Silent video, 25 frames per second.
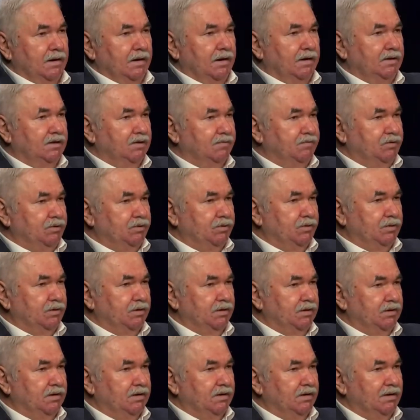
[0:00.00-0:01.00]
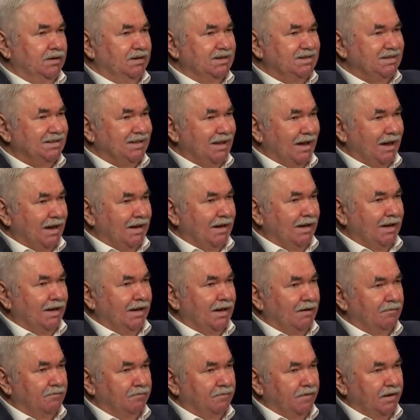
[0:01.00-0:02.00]
это все старые
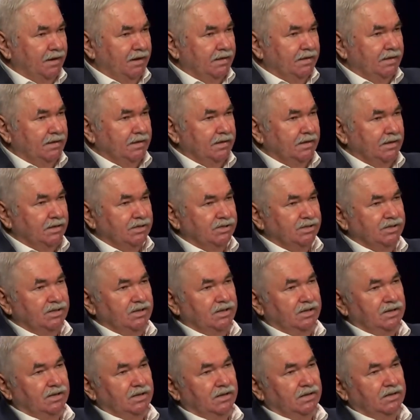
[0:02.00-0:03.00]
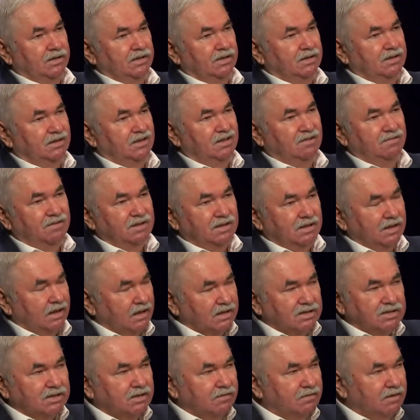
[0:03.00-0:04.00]
конфликты даже не
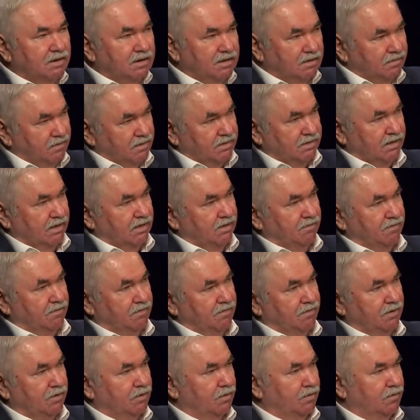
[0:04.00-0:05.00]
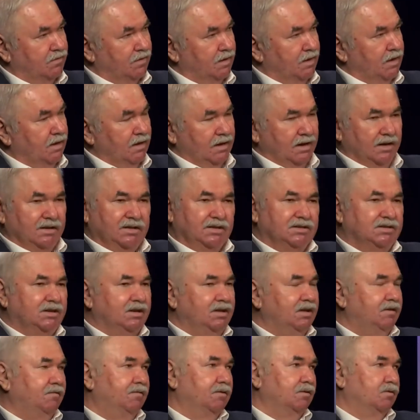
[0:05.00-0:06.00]
19 или 20 веков, это
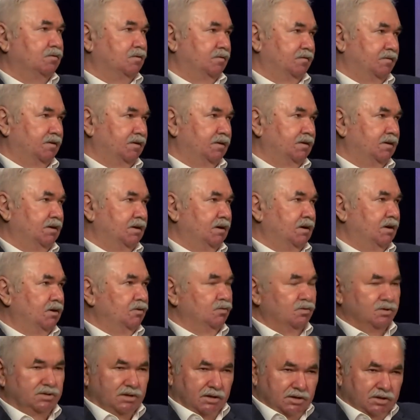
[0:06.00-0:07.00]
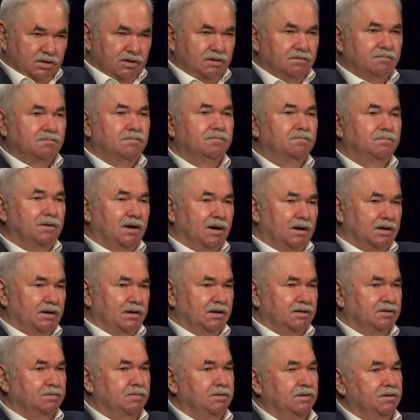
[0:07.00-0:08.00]
средневековье. То есть они, правильно
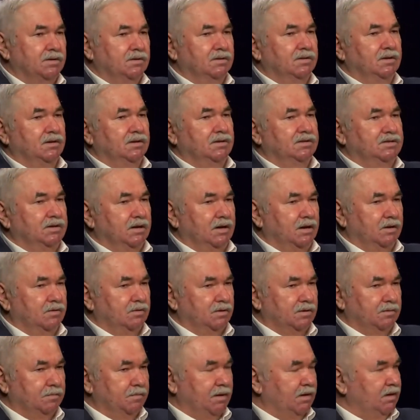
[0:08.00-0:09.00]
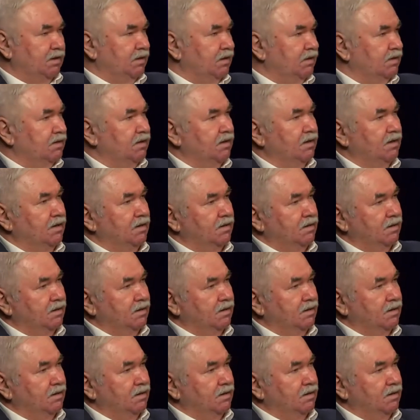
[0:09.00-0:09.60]
господин Царану отметил, это